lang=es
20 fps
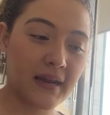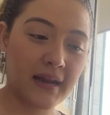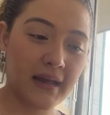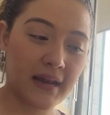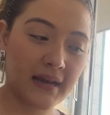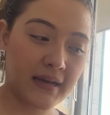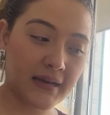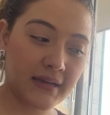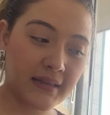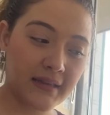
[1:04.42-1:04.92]
la
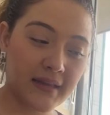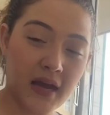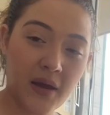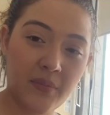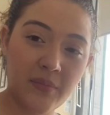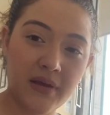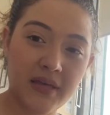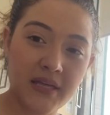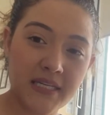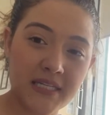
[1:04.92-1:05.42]
Alcaldía de
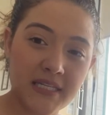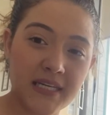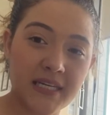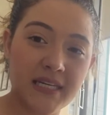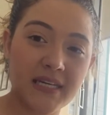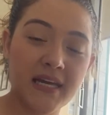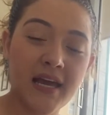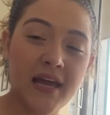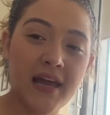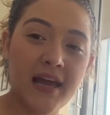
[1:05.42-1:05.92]

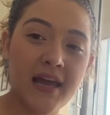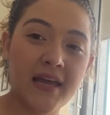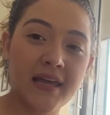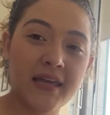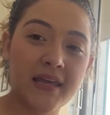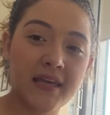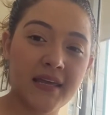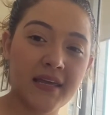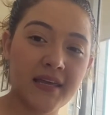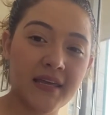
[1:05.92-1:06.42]
Medellín
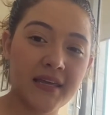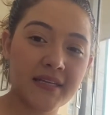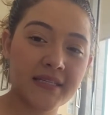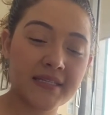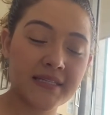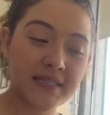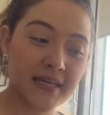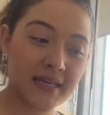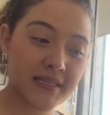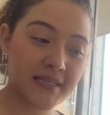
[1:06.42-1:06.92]
y
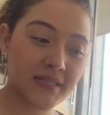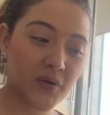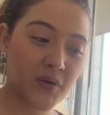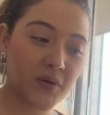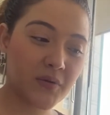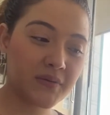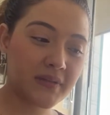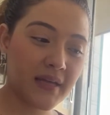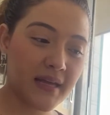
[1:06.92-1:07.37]
Cisco,